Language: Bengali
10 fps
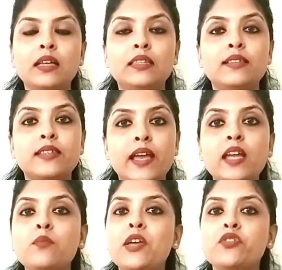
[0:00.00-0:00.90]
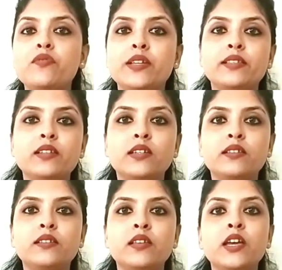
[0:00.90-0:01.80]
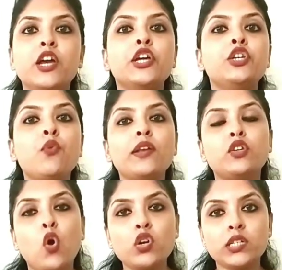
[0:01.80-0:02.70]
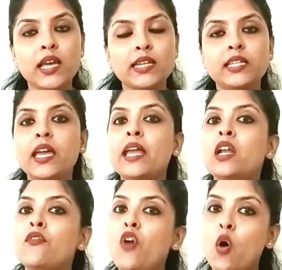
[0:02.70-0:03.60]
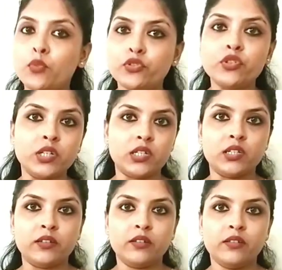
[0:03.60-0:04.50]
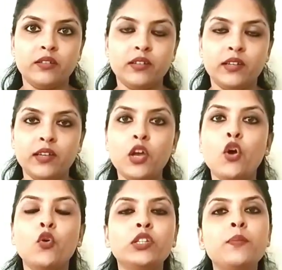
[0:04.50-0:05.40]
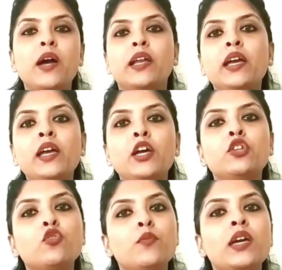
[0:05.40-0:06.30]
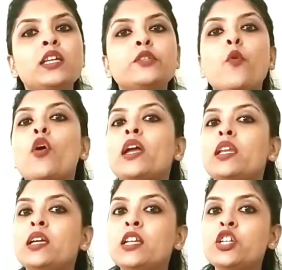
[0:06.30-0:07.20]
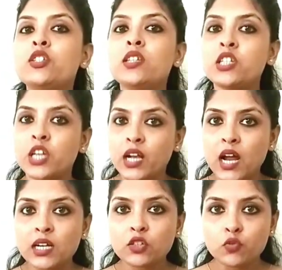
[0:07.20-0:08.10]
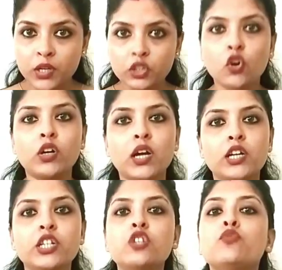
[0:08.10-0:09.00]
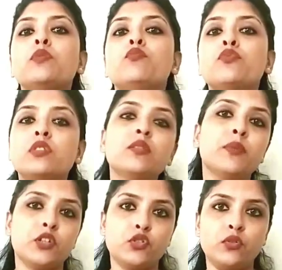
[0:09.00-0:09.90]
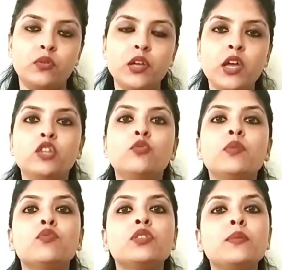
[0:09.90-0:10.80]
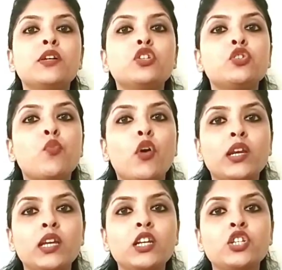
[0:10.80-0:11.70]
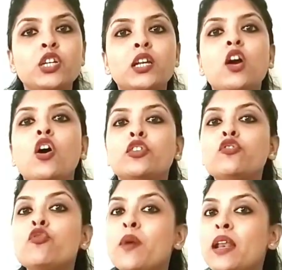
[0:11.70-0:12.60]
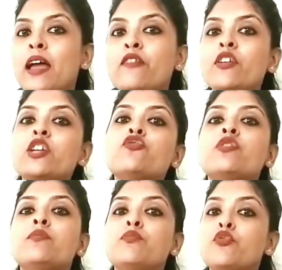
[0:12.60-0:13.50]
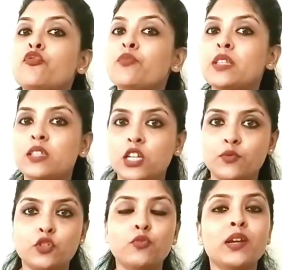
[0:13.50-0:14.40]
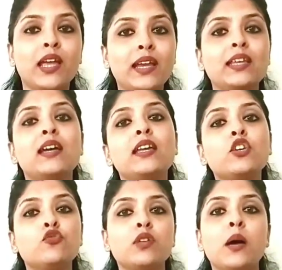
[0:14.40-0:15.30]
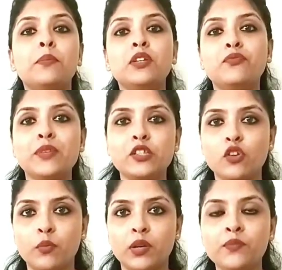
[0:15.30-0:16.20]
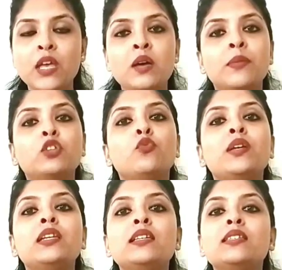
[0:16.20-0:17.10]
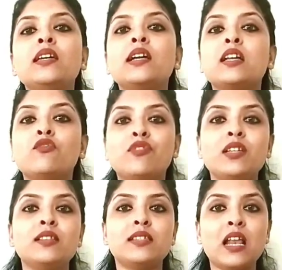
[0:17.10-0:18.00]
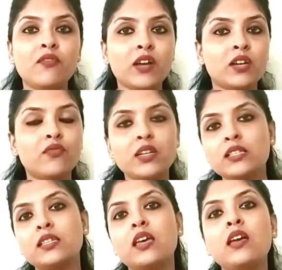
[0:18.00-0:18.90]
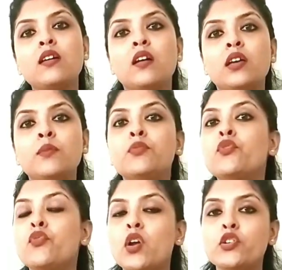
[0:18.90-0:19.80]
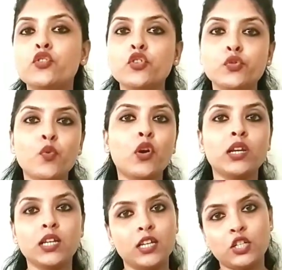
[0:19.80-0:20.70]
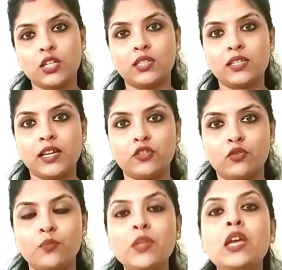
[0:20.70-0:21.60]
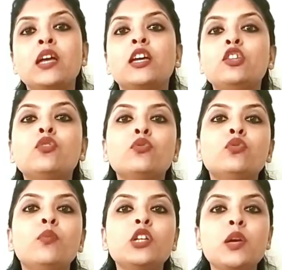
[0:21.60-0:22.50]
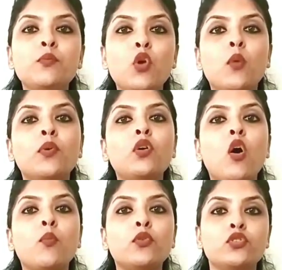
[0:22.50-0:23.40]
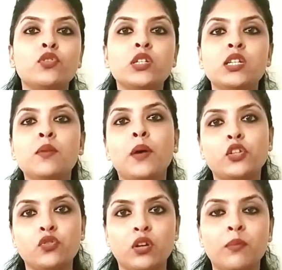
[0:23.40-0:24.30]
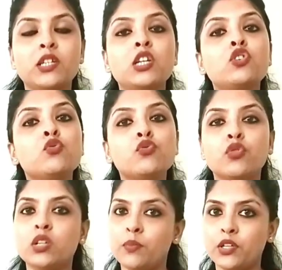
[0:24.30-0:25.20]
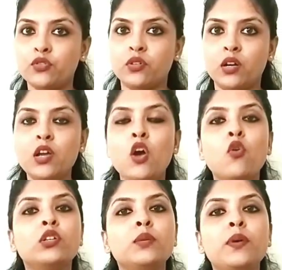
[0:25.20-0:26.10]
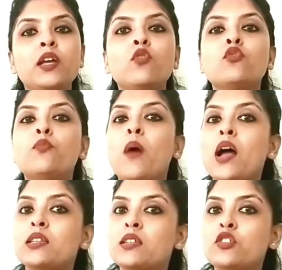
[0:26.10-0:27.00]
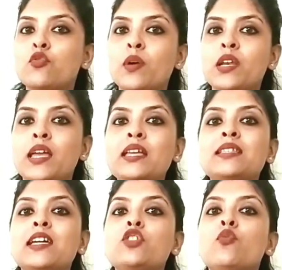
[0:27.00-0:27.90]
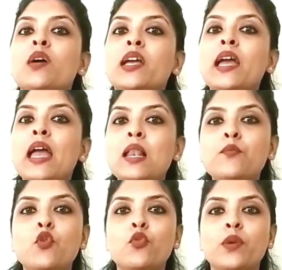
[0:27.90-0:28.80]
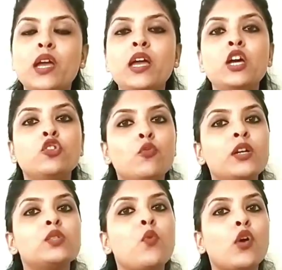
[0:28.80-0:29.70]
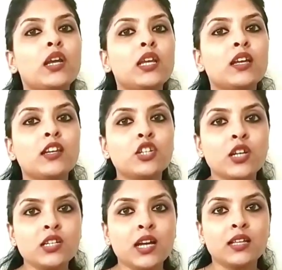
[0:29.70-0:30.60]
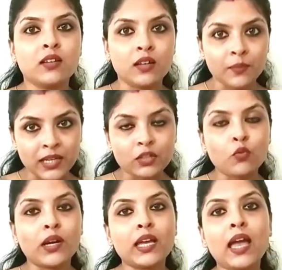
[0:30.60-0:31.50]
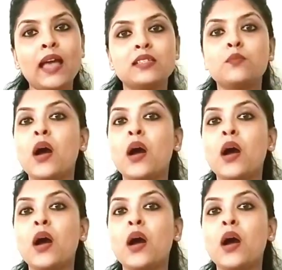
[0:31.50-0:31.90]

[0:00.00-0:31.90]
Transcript: দ্য সেকেন্ড মেজর রিজন ইজ ইউ আর নট গেটিং এনাফ অপরচুনিটি হতে পারে তুমি স্পোকেন ইংলিশ যে শেখাটা তোমার দরকার সেটা তুমি বুঝতে পারছো তুমি বুঝতে পারছো স্পোকেন ইংলিশ শিখলে হয়তো তোমার লাইফে কিছুটা ইম্প্রুভমেন্টস আসবে তোমার ক্যারিয়ারে কিছুটা আপলিফমেন্টস হবে বা তুমি নিজের কনফিডেন্স সেলফ কনফিডেন্সকে ইম্প্রুভ করার জন্য স্পোকেন ইংলিশ শিখতে চাইছো কিন্তু তুমি সেই প্রপার অপরচুনিটিটা পাচ্ছ না বা সেই সুযোগটা পাচ্ছ না হতে পারে কোনো পার্টনার তোমার নেই যে তোমাকে হেল্প করবে তোমার স্পোকেন ইংলিশে মানে তোমাকে অ্যাজ আ